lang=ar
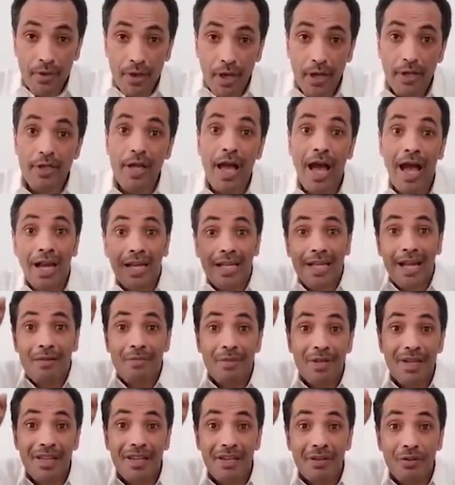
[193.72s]
يعني
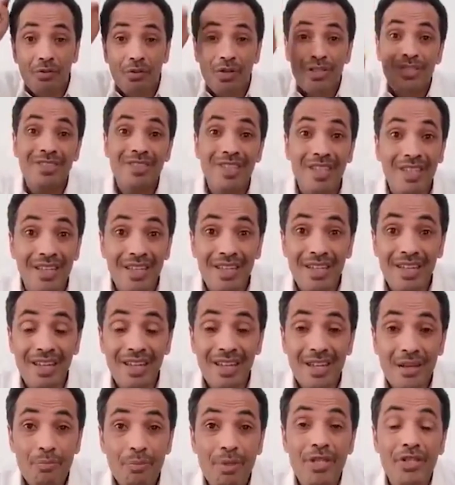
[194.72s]
الكبير والصغير
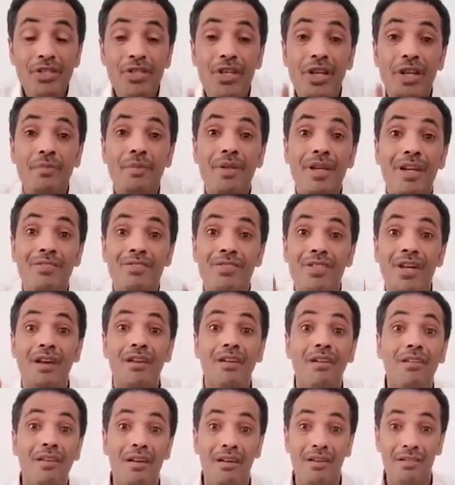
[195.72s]
بيشكي من
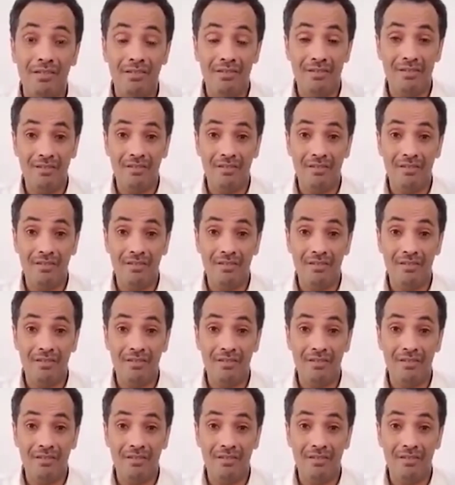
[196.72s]
انصار الله